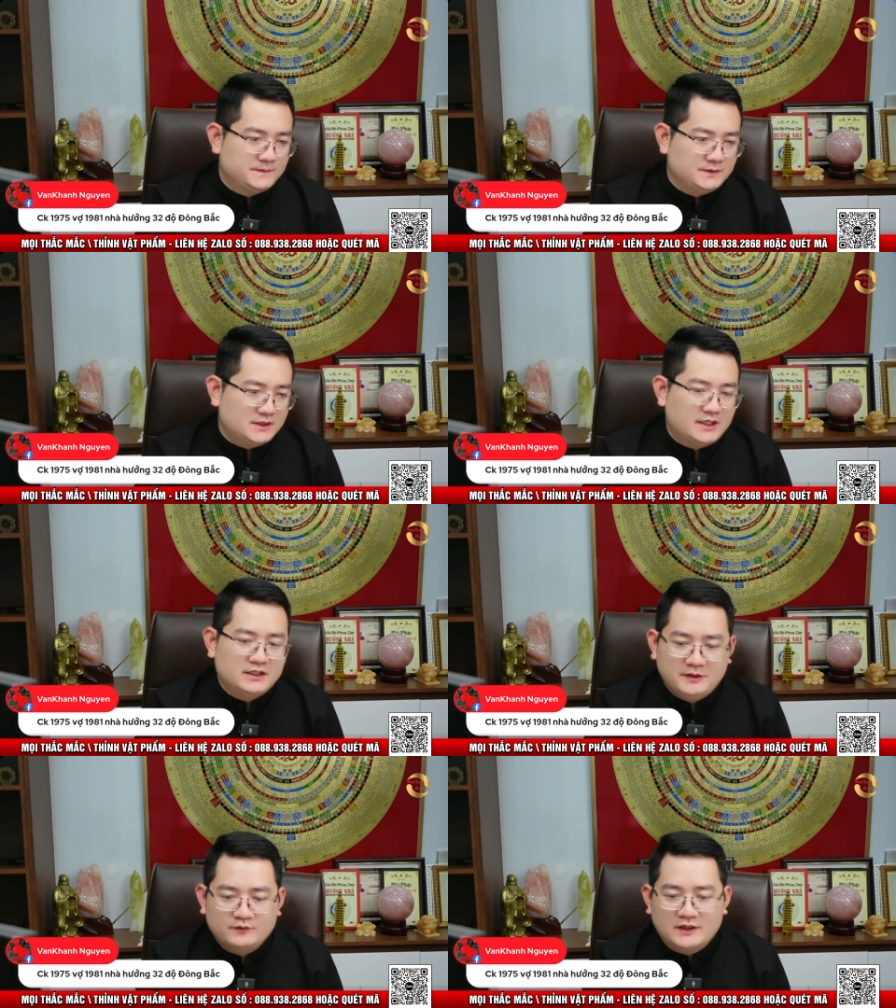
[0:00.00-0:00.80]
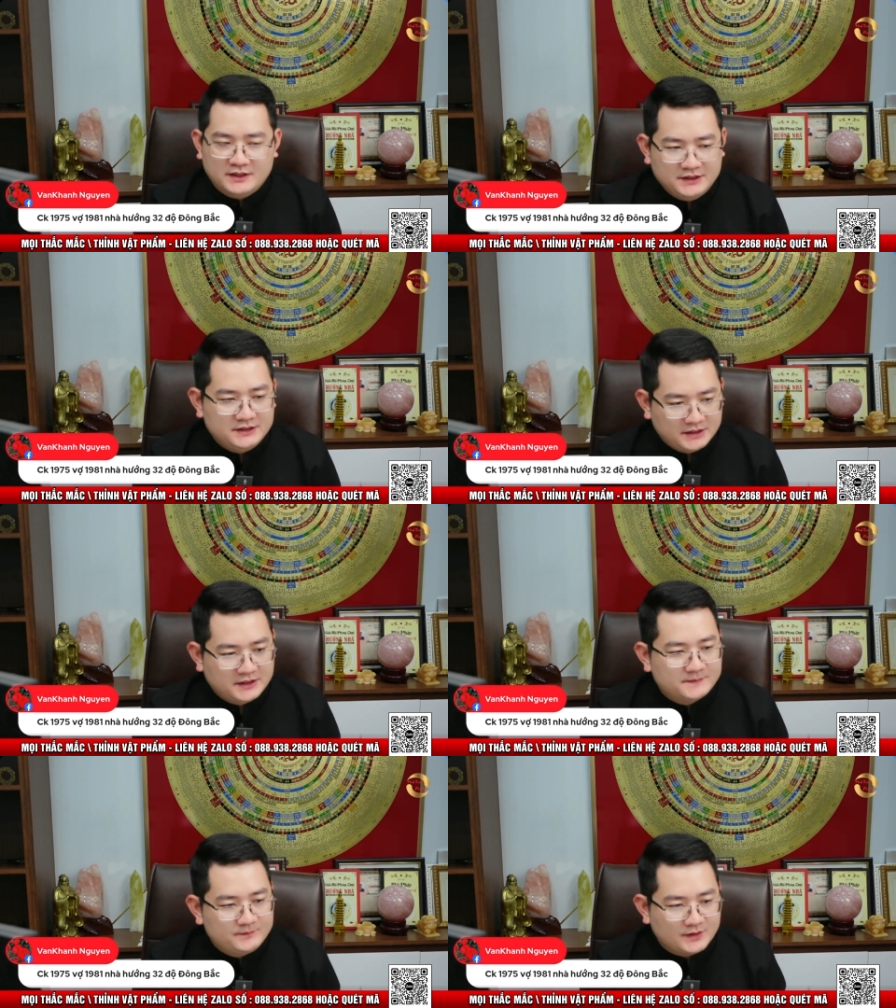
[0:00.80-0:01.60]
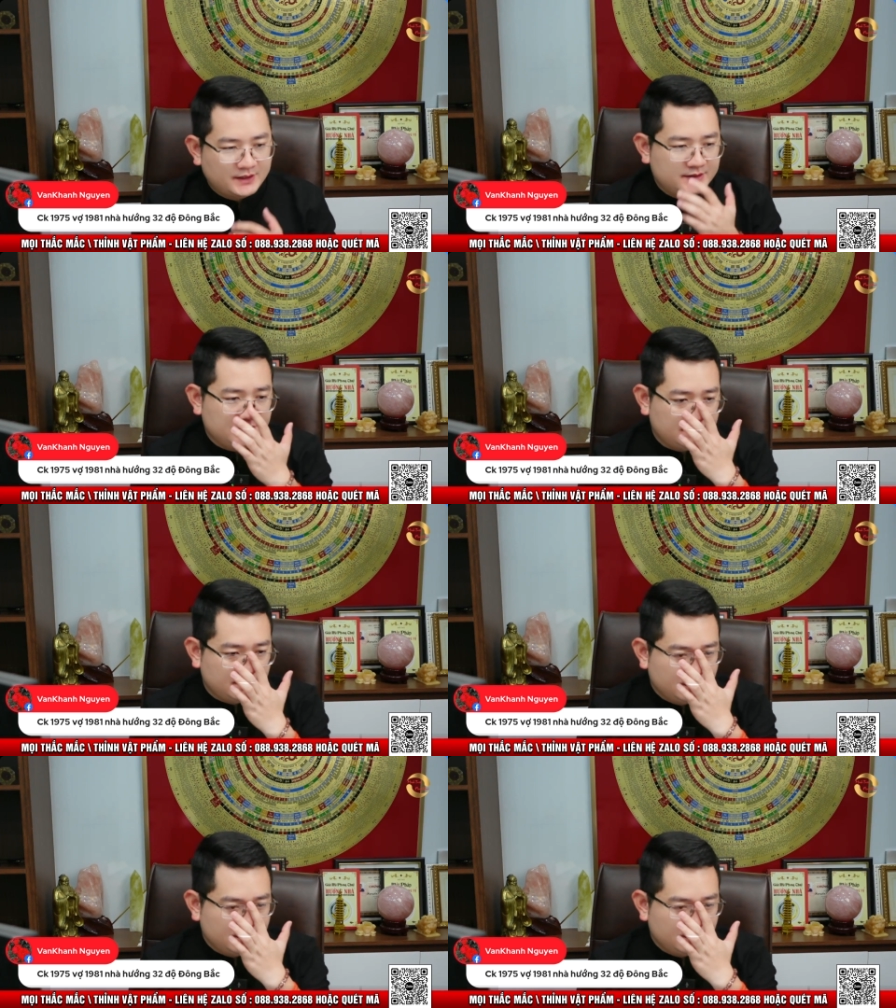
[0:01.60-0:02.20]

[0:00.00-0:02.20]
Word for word: ở đây thì mình phải để ý nhé ở đây chỉ